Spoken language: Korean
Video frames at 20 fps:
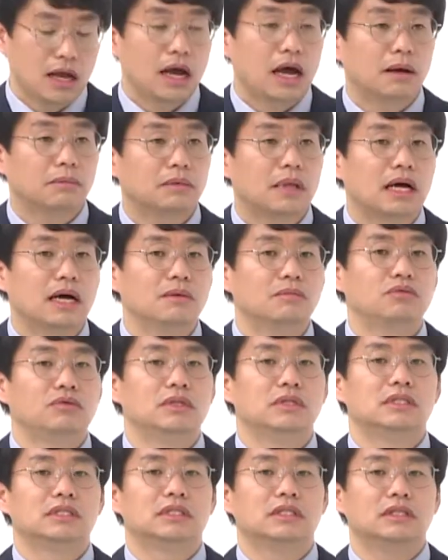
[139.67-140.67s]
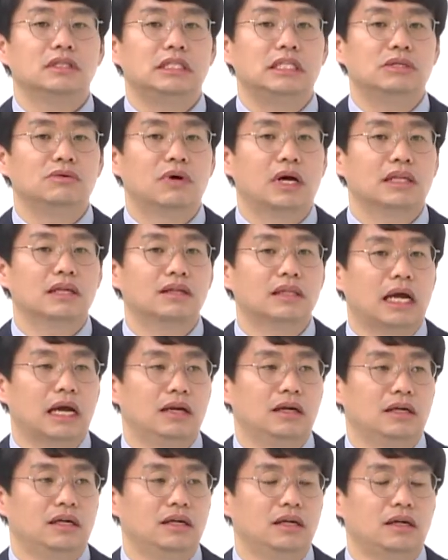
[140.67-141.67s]
합당한 불일치는 이와는
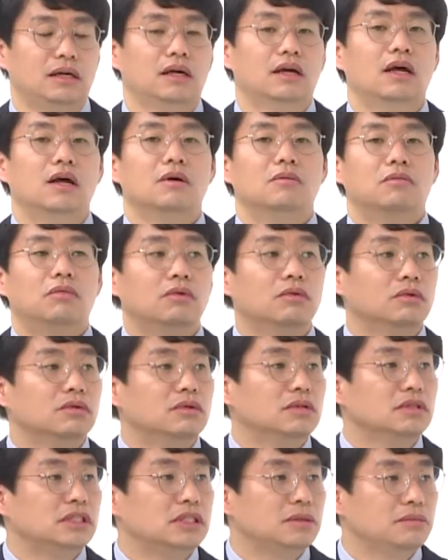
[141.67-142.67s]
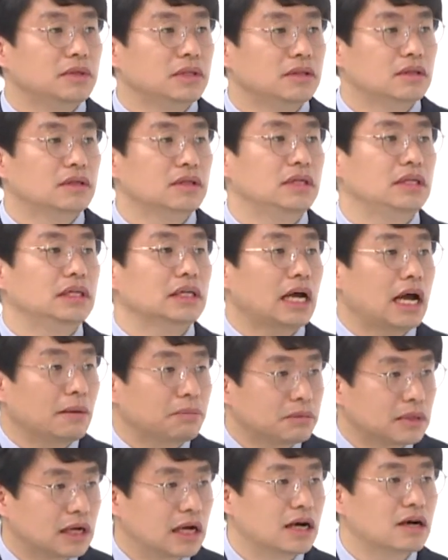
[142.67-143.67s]
달리 모든 시민들이
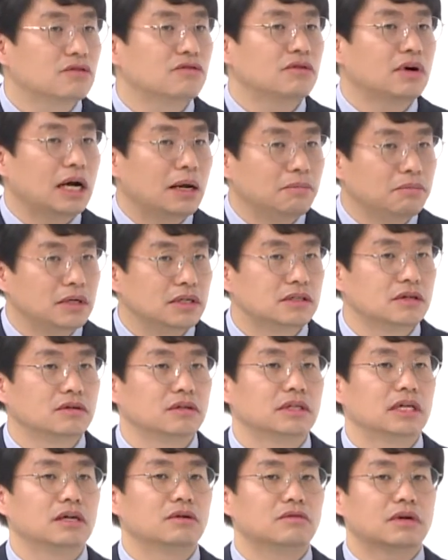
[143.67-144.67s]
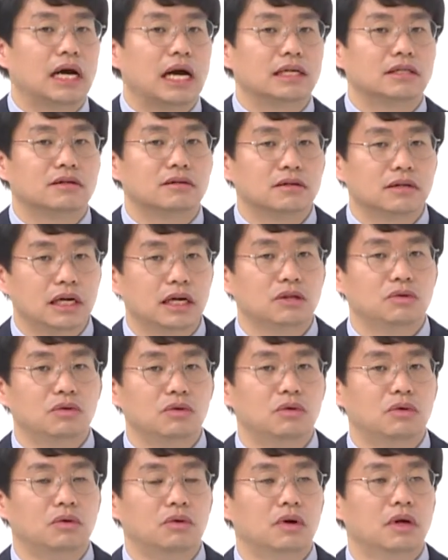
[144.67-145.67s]
합당하고 합리적이라고 가정을
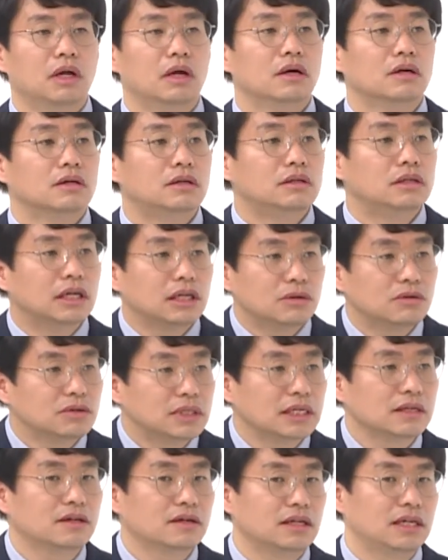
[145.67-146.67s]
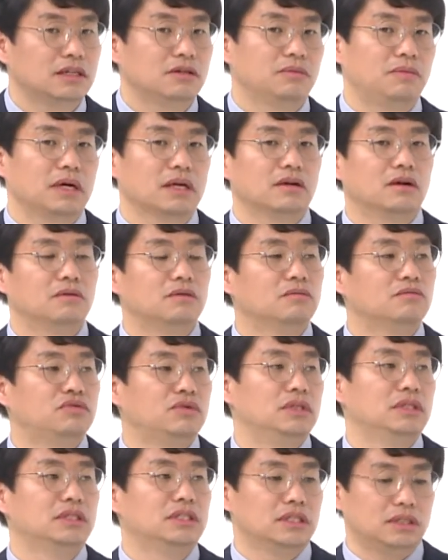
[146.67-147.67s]
해도 그래도 생겨날 수밖에 없는
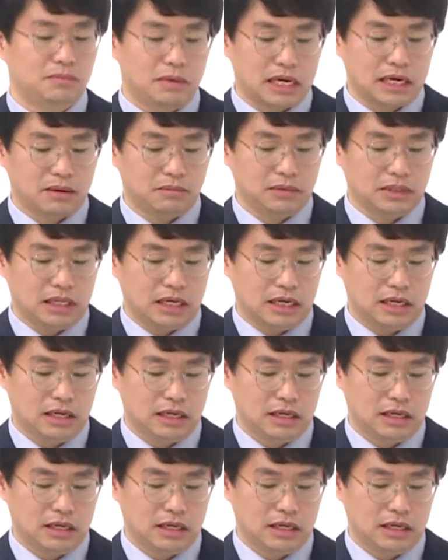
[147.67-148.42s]
불일치를 말합니다. 음.